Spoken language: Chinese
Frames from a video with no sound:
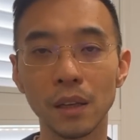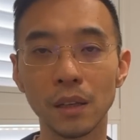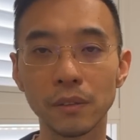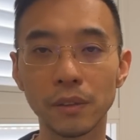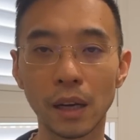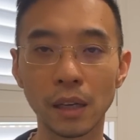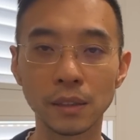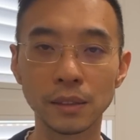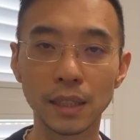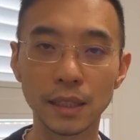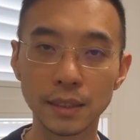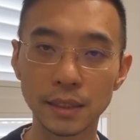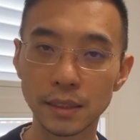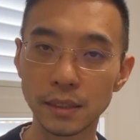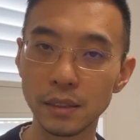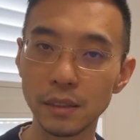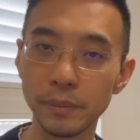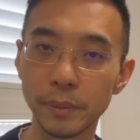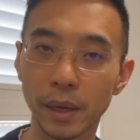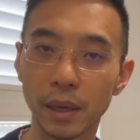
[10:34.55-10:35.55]
发生在
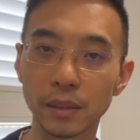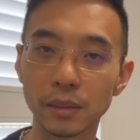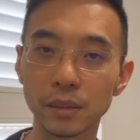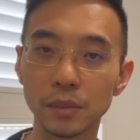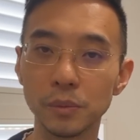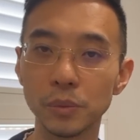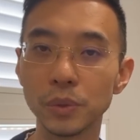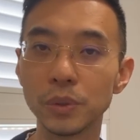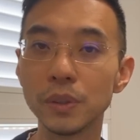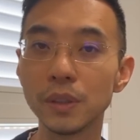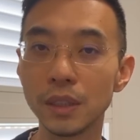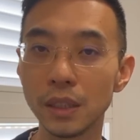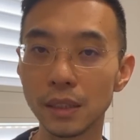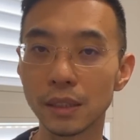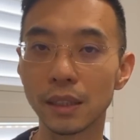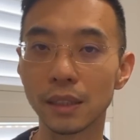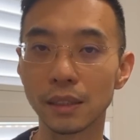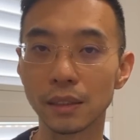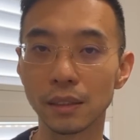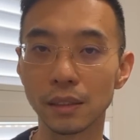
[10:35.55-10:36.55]
西边，就木樨地
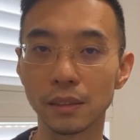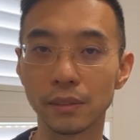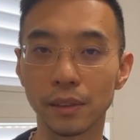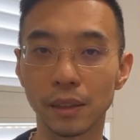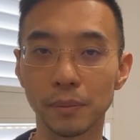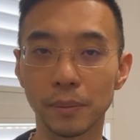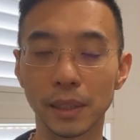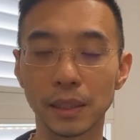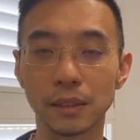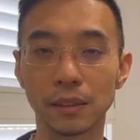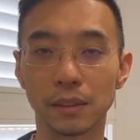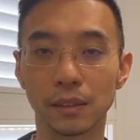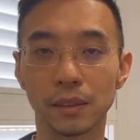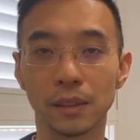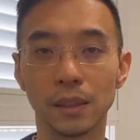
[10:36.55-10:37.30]
这个地方，北京。